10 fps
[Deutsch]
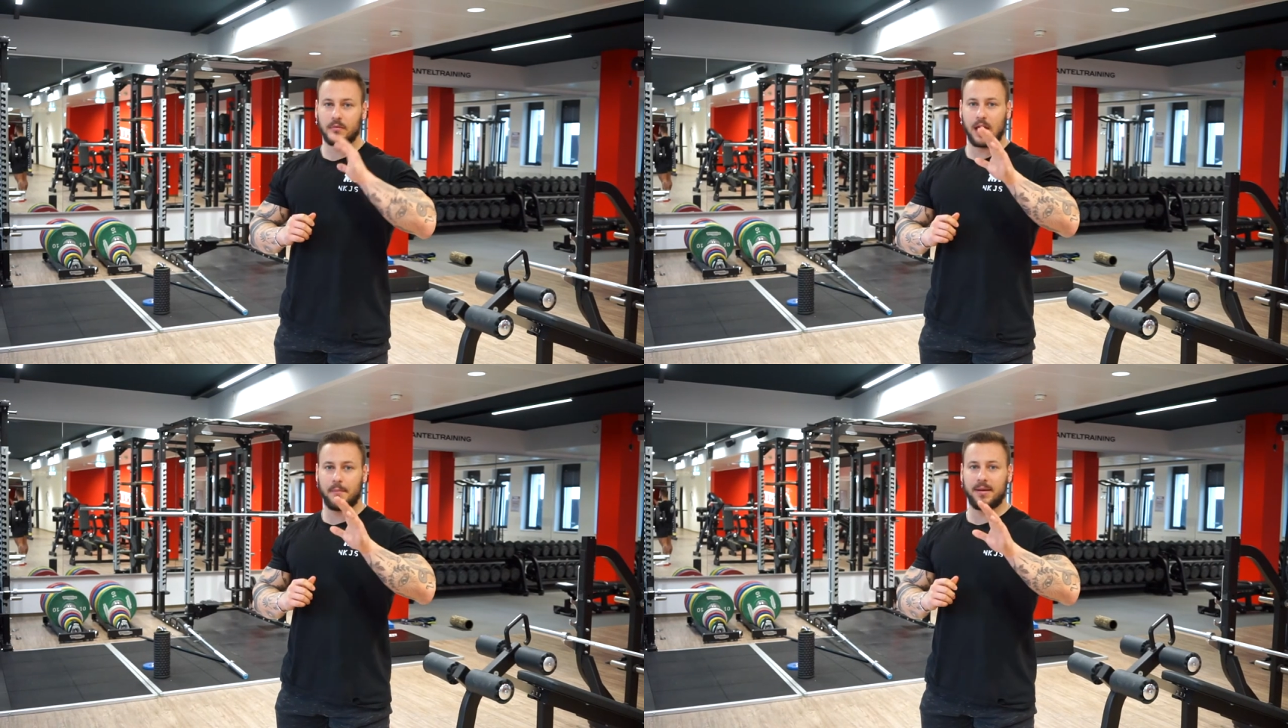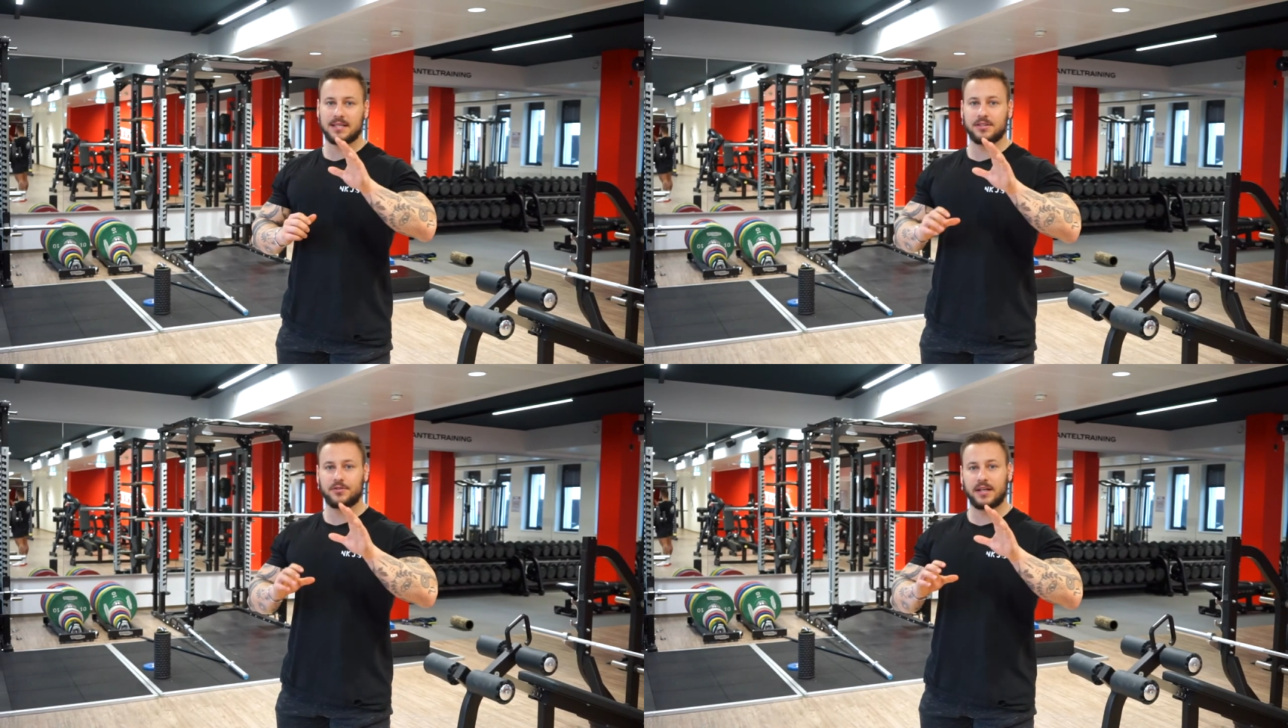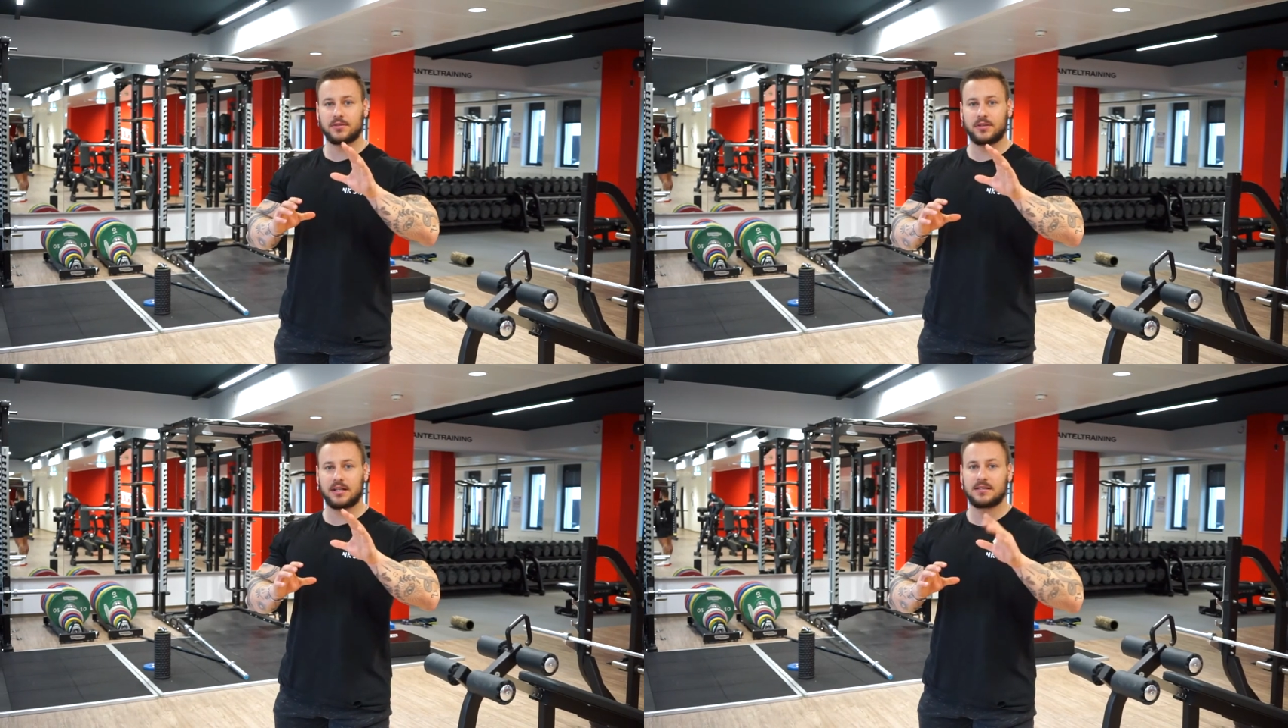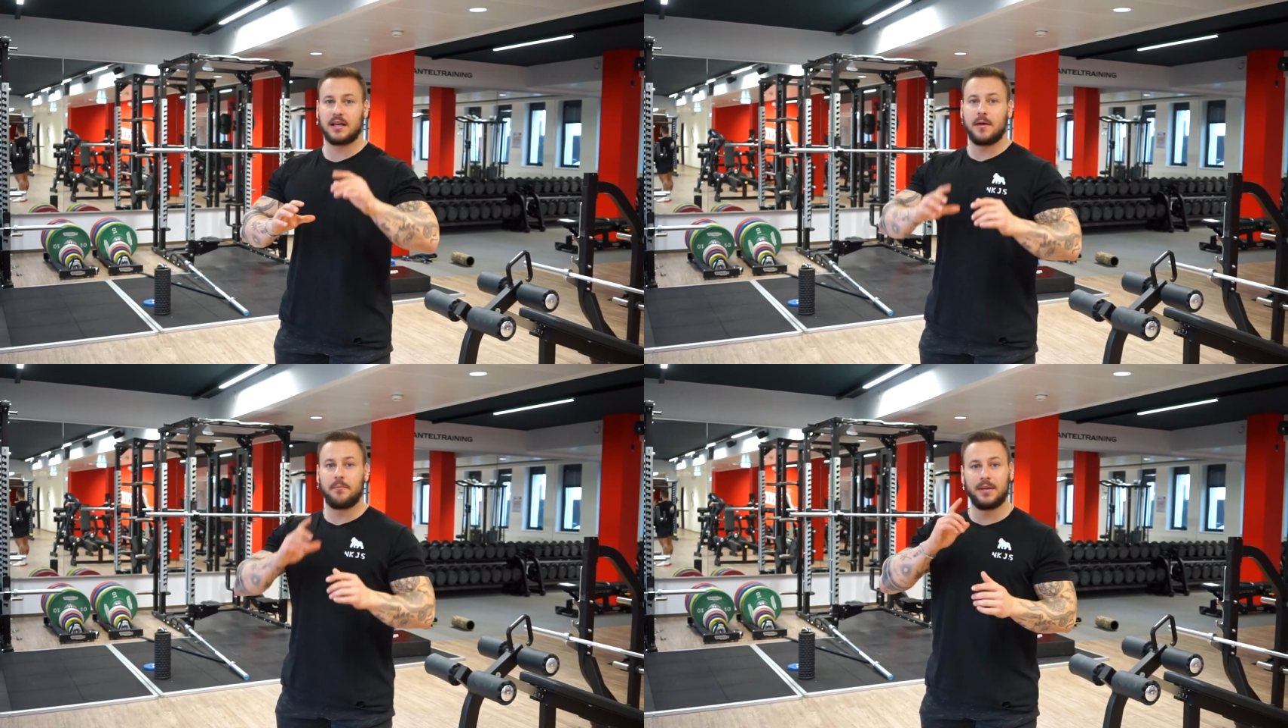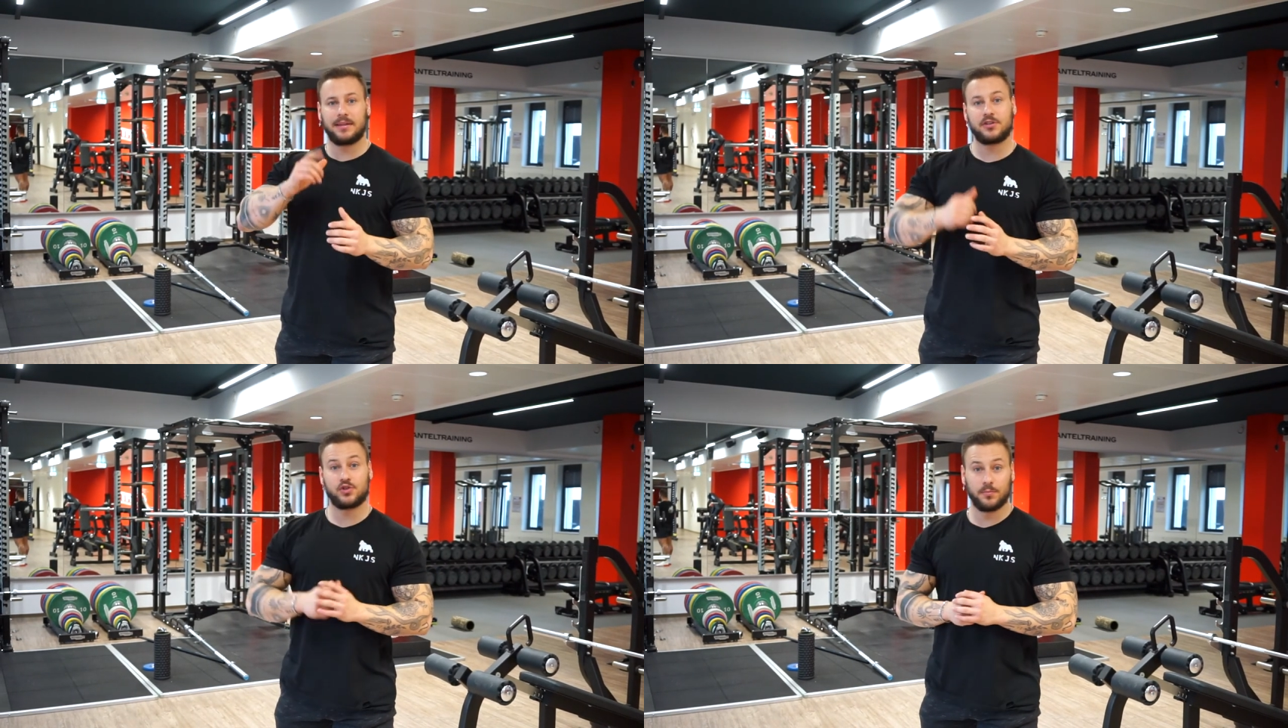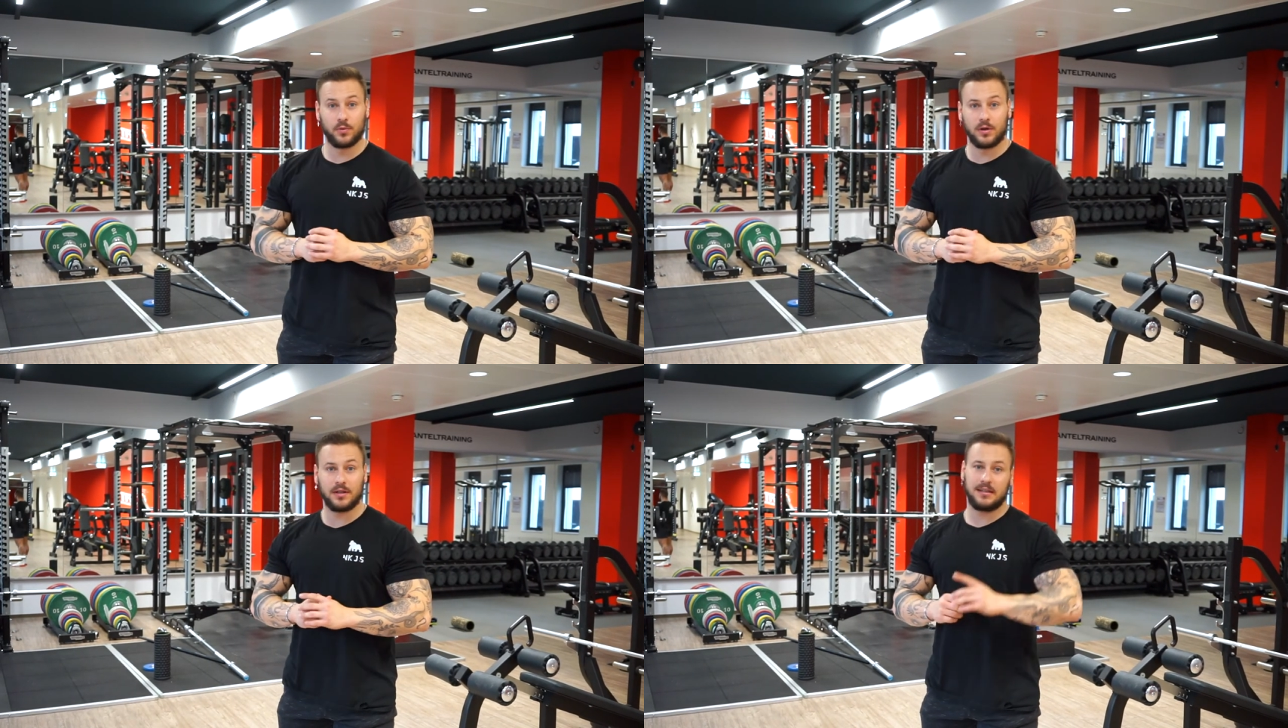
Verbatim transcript: Am besten trackst du das mit der Gymuhr,